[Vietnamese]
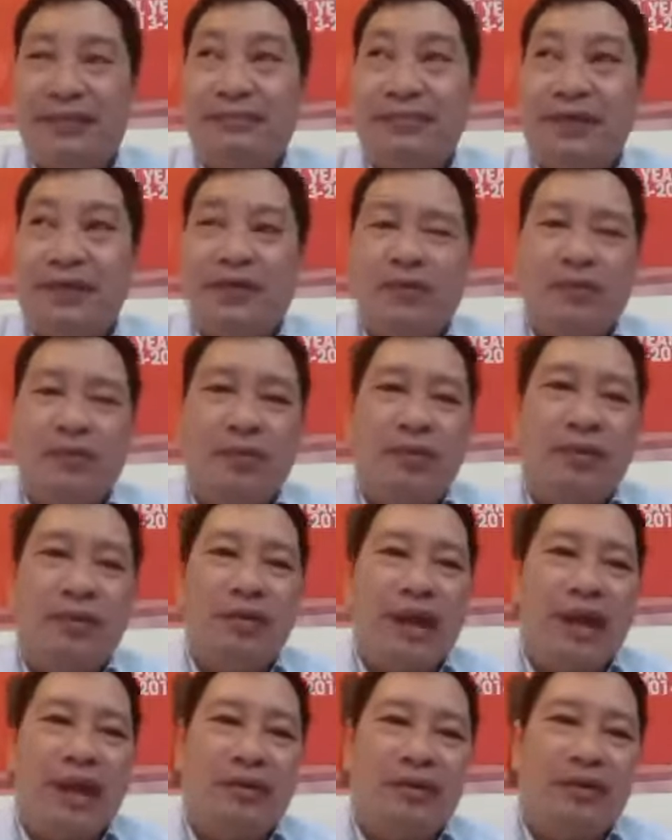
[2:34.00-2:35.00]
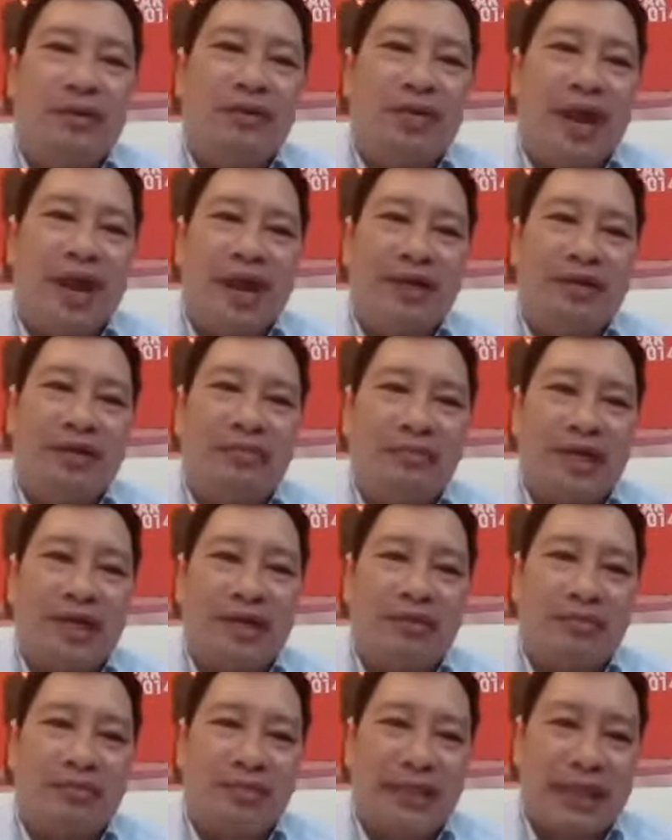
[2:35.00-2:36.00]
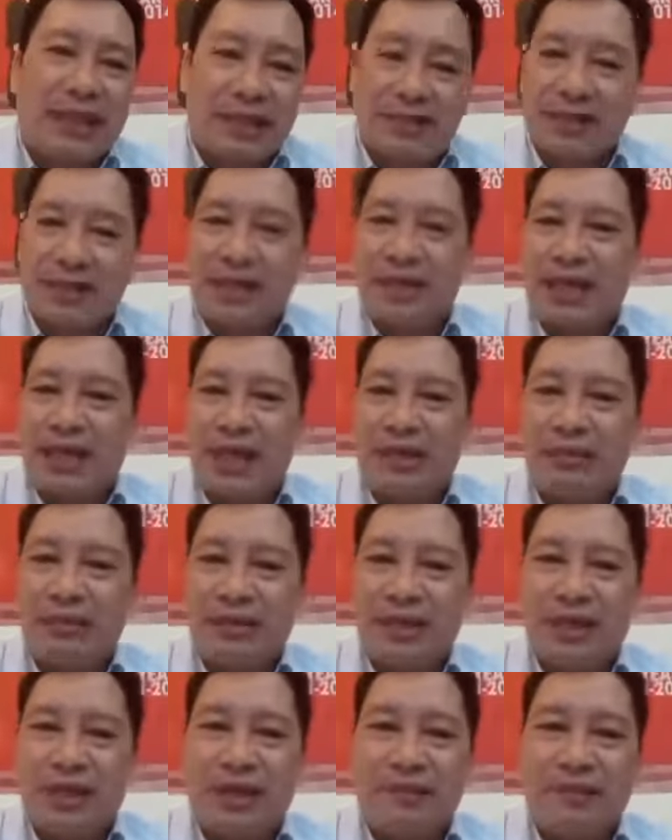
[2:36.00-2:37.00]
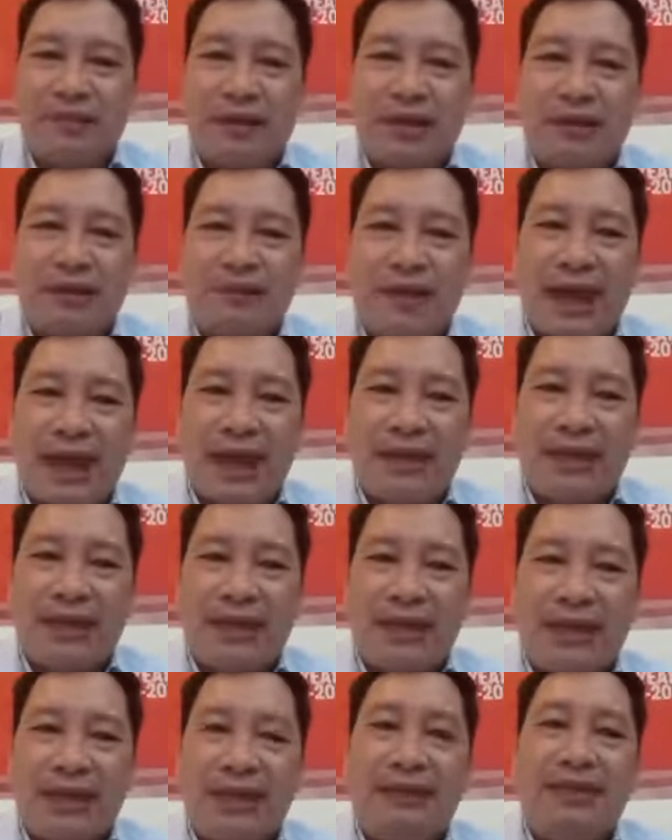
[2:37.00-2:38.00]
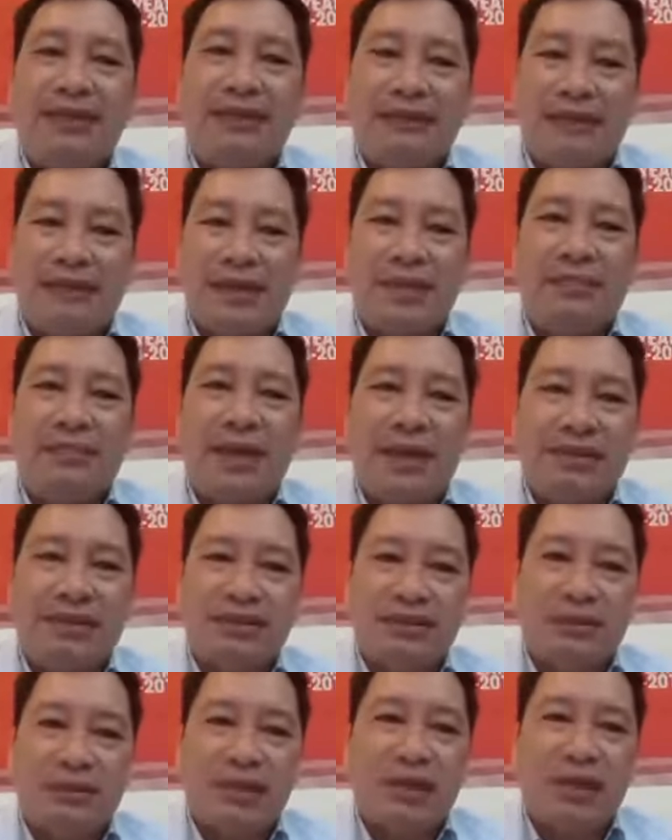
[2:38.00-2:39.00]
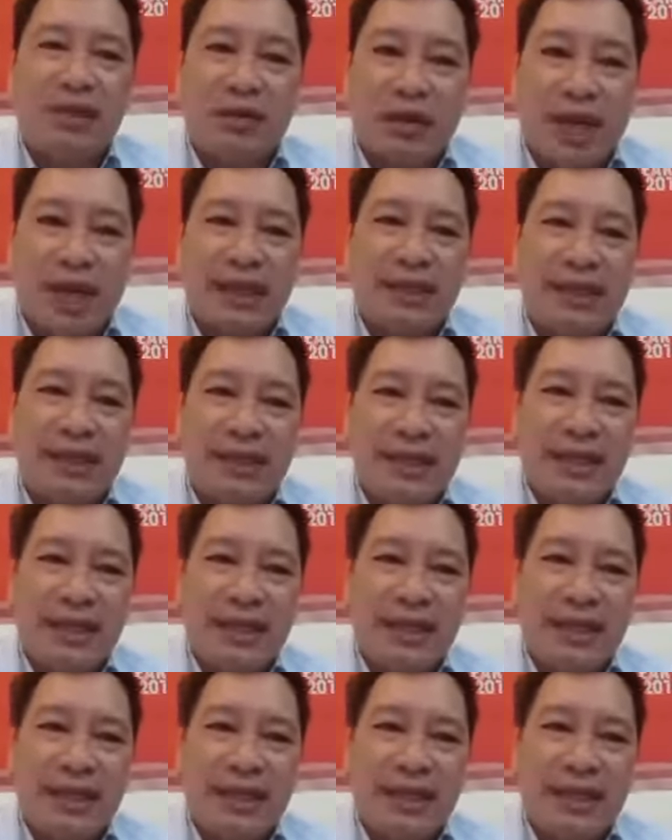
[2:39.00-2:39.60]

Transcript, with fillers: mình cũng muốn là bên ngoài chúng ta cũng có thể gặp gỡ nhau chứ không phải là chỉ ở trên fanpage Zubingo này